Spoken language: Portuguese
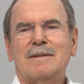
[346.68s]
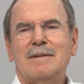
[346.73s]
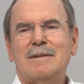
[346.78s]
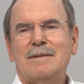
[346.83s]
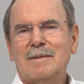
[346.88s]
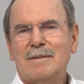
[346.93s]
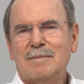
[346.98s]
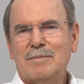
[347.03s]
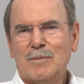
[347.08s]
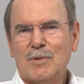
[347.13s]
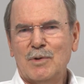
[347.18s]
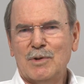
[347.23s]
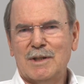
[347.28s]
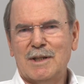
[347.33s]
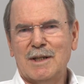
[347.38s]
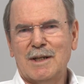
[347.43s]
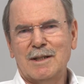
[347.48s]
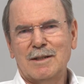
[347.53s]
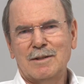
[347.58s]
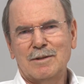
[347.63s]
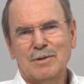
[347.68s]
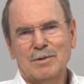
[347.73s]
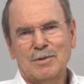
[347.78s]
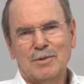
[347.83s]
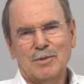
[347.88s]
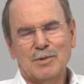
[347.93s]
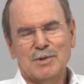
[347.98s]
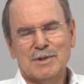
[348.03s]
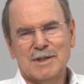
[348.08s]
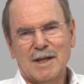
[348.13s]
mudando
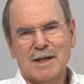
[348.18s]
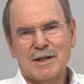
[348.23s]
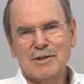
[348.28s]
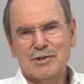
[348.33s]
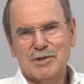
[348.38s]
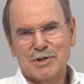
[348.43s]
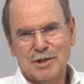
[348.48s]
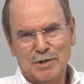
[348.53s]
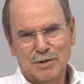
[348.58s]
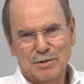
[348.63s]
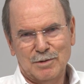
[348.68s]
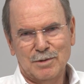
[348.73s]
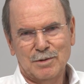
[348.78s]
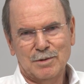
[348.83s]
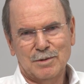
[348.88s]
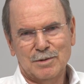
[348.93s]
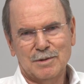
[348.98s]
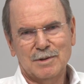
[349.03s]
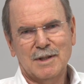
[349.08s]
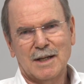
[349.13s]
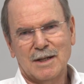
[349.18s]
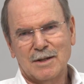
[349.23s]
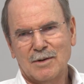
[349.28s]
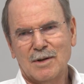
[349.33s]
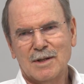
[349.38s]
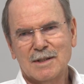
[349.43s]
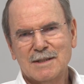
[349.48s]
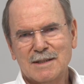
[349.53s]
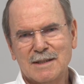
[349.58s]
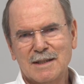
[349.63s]
o sentido da
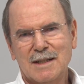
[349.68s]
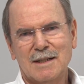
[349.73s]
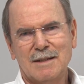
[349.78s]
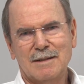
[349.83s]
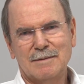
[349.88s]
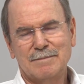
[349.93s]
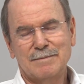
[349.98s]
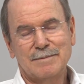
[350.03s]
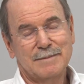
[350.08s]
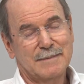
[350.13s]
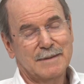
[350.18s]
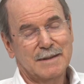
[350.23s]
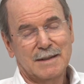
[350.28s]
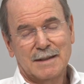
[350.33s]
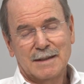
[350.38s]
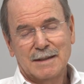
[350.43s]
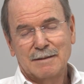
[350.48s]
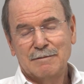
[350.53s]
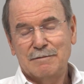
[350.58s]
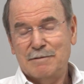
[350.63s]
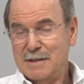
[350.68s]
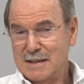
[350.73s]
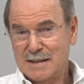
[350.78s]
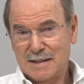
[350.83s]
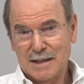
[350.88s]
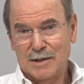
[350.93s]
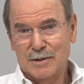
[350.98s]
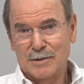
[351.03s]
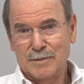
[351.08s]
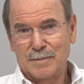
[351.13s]
nossa
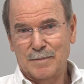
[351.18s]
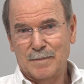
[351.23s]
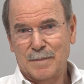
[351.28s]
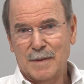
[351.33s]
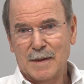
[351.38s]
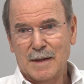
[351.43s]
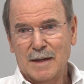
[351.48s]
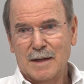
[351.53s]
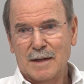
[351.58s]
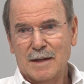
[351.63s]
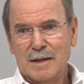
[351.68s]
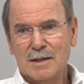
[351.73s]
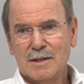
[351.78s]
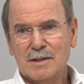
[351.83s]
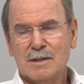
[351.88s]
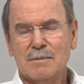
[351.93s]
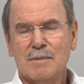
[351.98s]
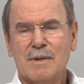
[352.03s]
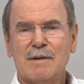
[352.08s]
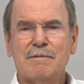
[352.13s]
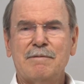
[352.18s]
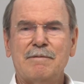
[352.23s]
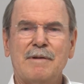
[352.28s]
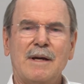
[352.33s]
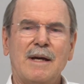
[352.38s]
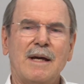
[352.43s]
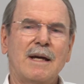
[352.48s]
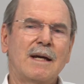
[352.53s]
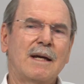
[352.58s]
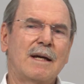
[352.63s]
visão. Isso é uma
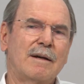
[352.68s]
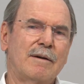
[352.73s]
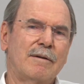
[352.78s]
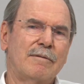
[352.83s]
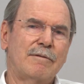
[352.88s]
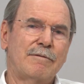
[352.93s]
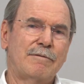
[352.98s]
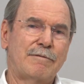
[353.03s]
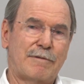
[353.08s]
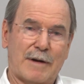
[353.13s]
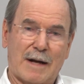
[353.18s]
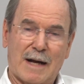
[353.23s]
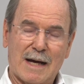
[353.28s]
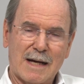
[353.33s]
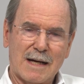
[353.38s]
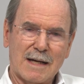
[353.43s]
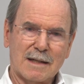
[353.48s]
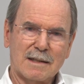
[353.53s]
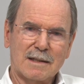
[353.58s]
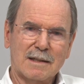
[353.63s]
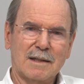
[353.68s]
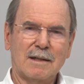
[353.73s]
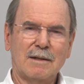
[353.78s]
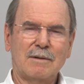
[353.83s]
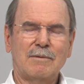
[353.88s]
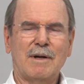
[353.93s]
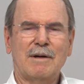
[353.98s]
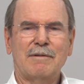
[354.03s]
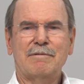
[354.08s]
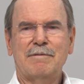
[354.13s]
fé fraca,
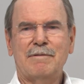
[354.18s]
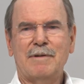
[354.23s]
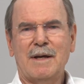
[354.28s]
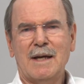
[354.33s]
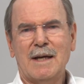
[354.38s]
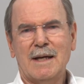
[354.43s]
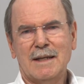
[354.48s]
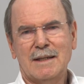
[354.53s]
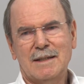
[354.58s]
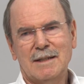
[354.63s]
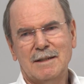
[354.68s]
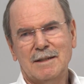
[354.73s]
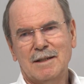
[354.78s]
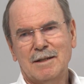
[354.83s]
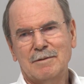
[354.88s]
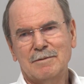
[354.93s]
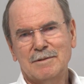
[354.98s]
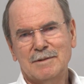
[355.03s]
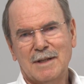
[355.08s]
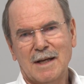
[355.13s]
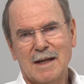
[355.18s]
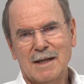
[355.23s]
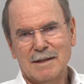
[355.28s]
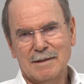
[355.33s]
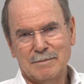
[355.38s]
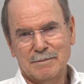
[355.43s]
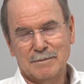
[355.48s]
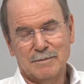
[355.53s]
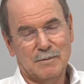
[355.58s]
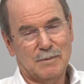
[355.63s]
uma fé que não
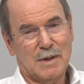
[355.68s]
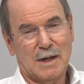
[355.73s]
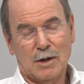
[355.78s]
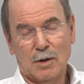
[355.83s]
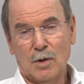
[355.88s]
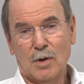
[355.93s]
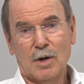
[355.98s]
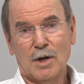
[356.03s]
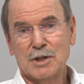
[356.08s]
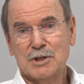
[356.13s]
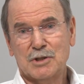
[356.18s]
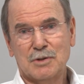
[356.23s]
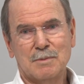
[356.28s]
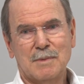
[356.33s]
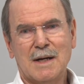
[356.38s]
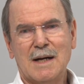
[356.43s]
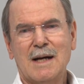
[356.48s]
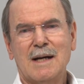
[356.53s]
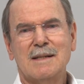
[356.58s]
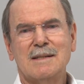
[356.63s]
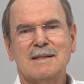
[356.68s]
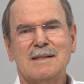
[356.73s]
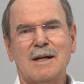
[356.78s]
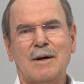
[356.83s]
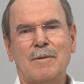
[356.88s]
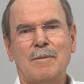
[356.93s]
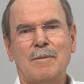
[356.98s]
tem uma lógica, uma razão.